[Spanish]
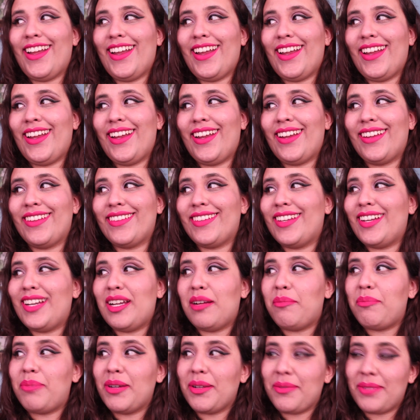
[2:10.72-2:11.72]
eh, de
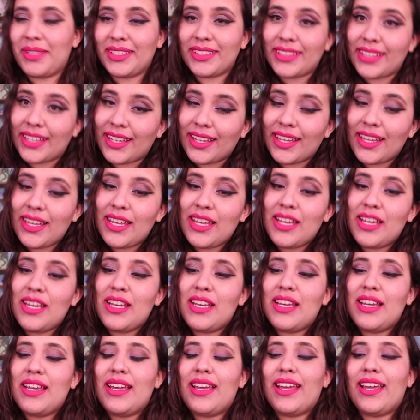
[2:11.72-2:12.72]
la preventa,
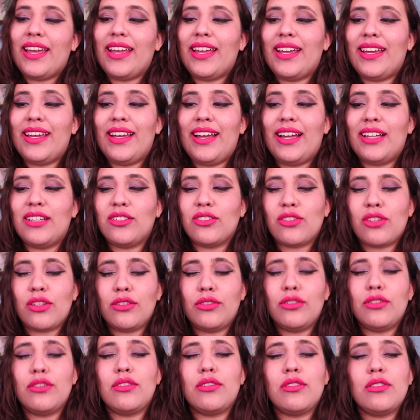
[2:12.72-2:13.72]
a
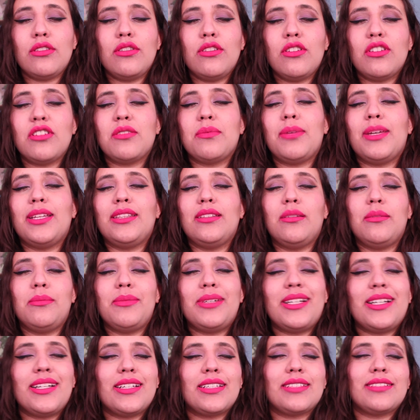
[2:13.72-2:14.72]
nosotros nos va a
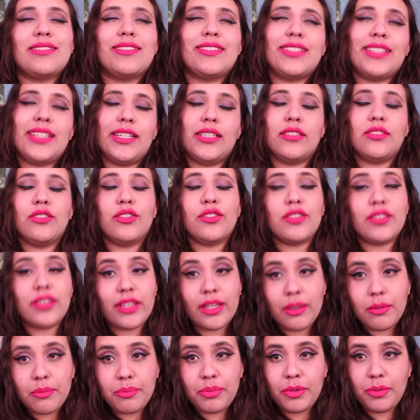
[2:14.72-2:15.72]
tomar cierto
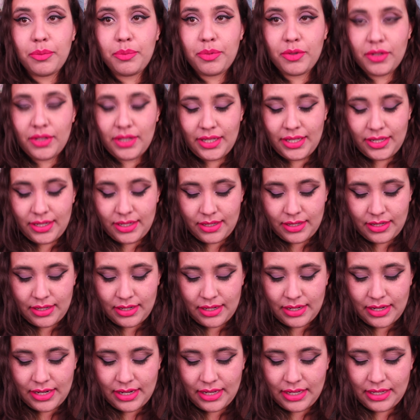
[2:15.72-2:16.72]
tiempo poder
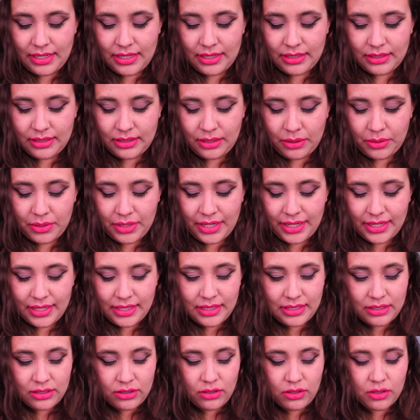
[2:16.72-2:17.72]
restaurar
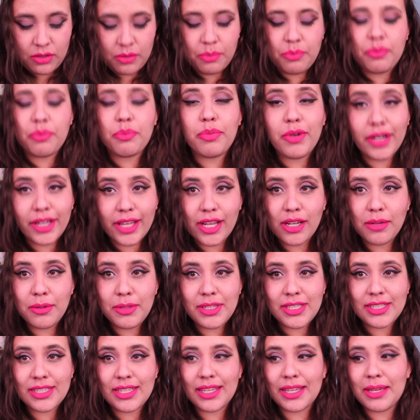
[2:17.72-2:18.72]
el stock porque
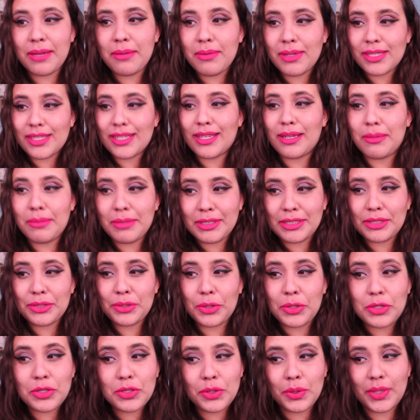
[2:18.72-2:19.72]
como les dije, básicamente
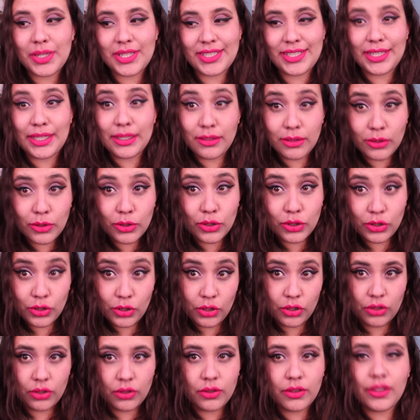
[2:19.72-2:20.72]
soy yo haciendo
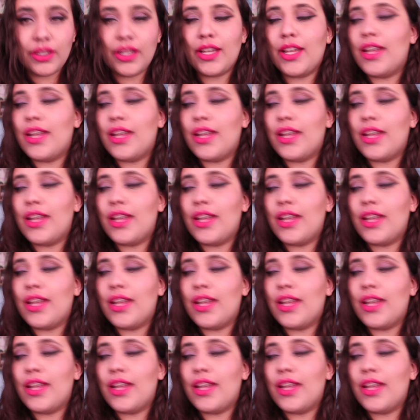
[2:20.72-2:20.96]
todo.